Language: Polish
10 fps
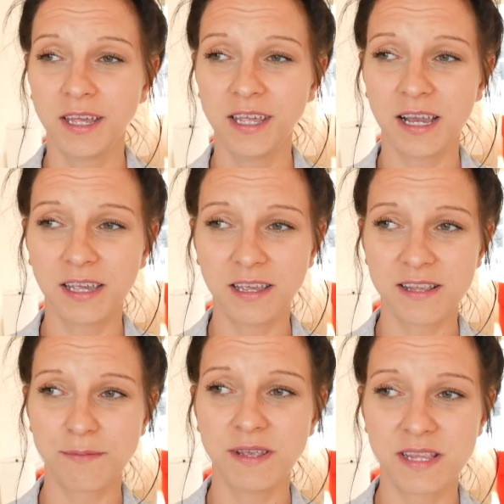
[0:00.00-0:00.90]
jakie
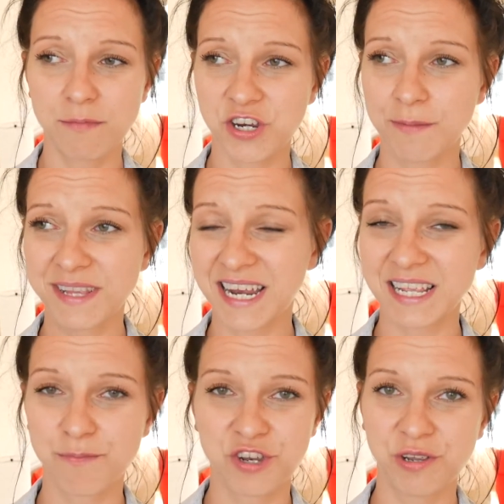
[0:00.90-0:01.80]
jest miejsce, mieszkamy
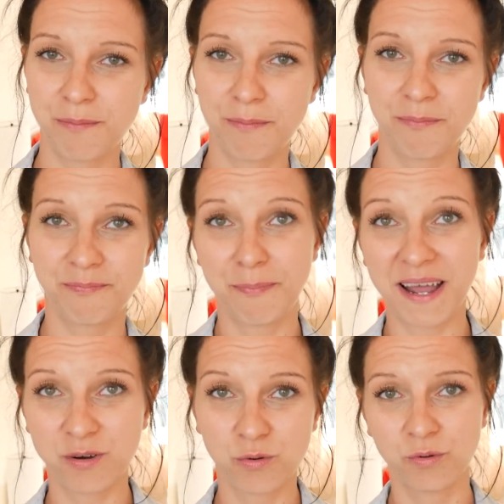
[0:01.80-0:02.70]
zaraz przy
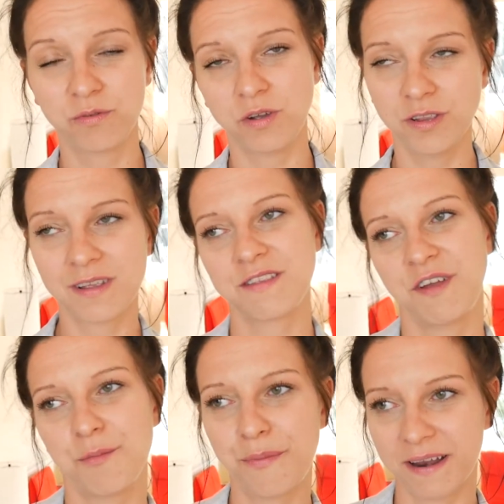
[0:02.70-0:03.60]
parku, to oni to
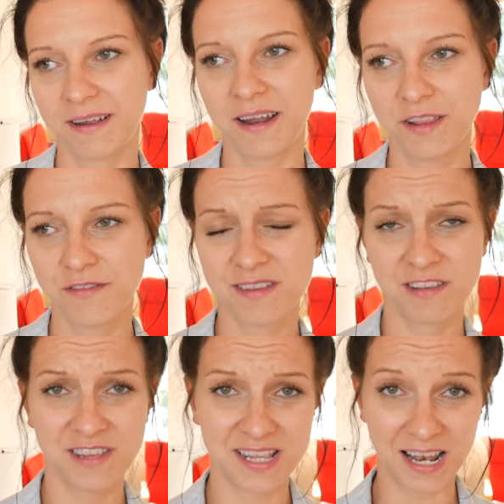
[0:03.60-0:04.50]
nazywają park, ale to w
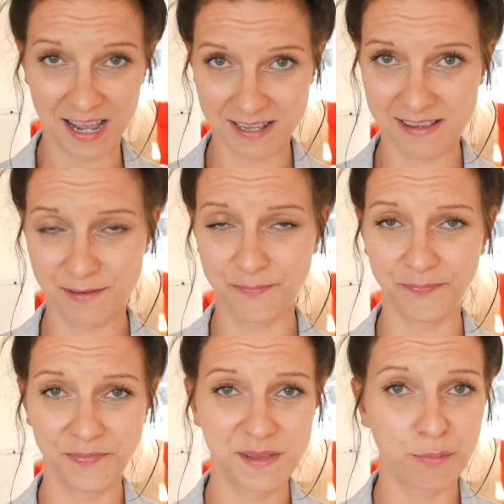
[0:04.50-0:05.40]
zasadzie jest las
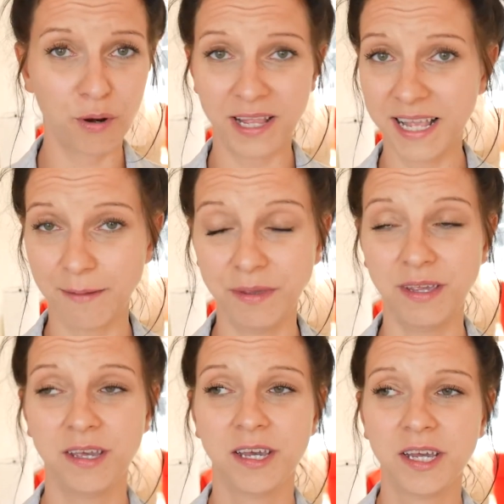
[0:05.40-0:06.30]
z
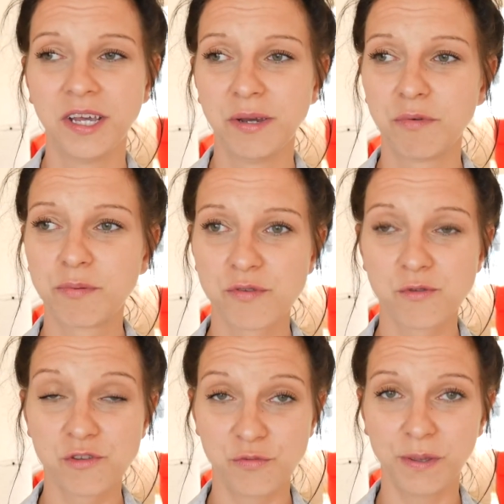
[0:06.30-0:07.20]
polanami, po
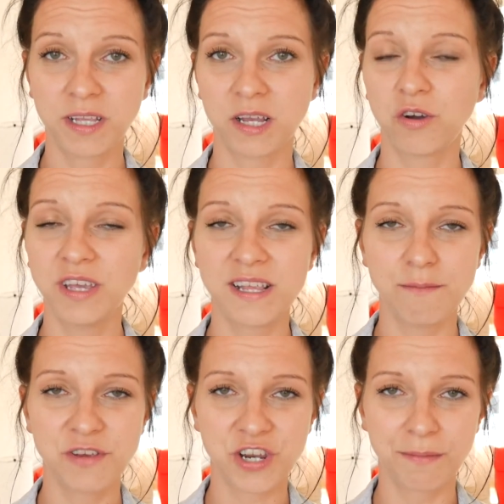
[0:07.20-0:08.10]
prostu coś pięknego i
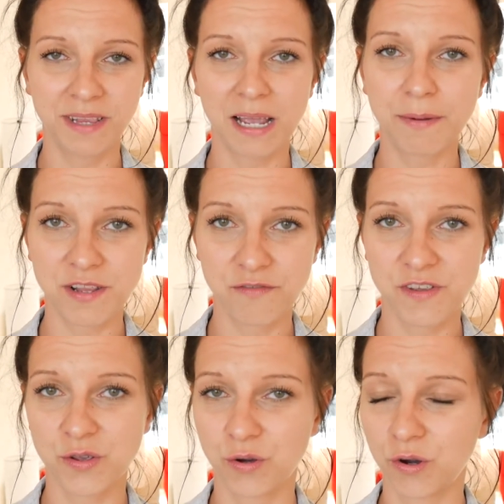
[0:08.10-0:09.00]
jest, mieszkamy tak bardzo
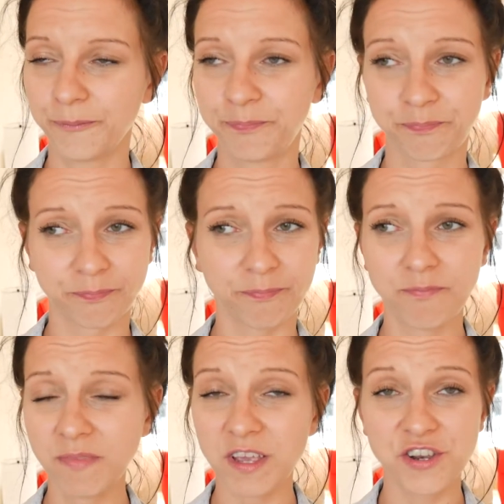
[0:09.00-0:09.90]
wysoko,
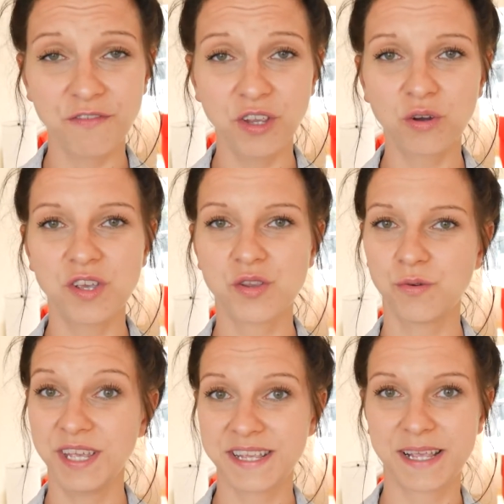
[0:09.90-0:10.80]
że widoki
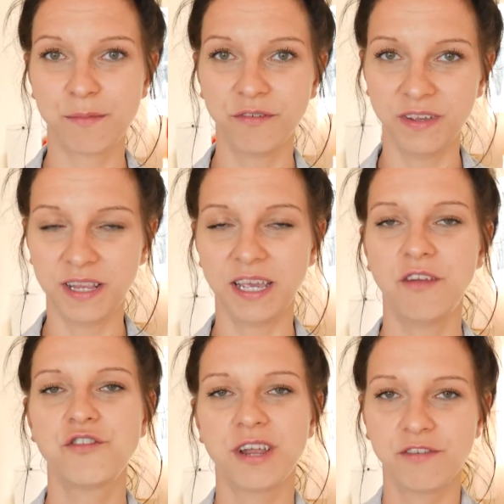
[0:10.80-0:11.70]
są niesamowite
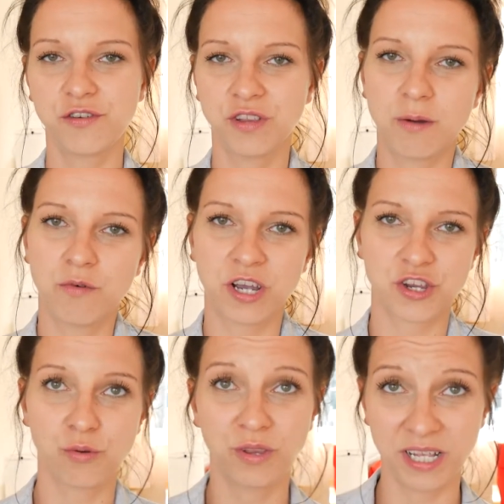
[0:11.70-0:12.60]
i wczoraj wyciągnęłam
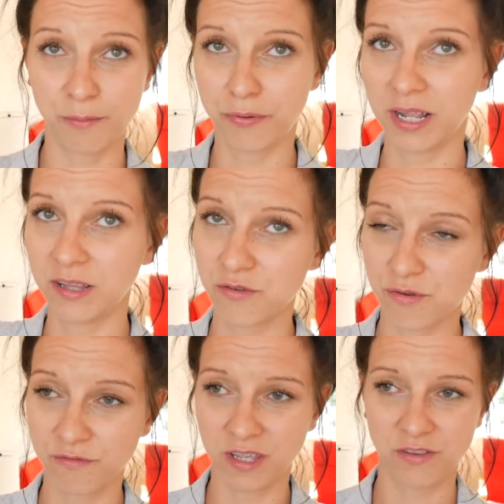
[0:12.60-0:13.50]
Łukasza tutaj na polanę
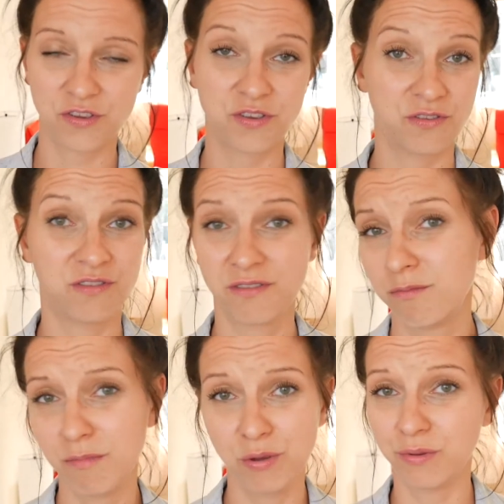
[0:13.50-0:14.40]
dosłownie
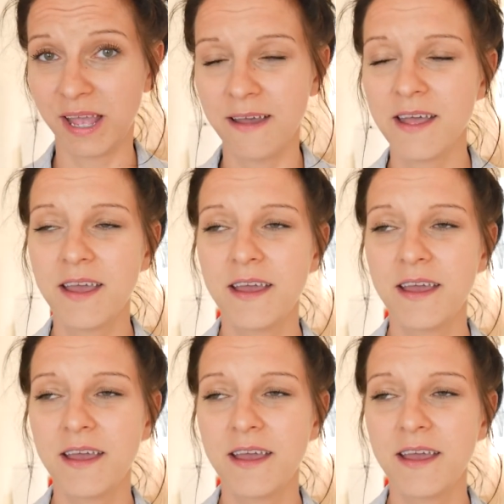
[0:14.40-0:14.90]
minutę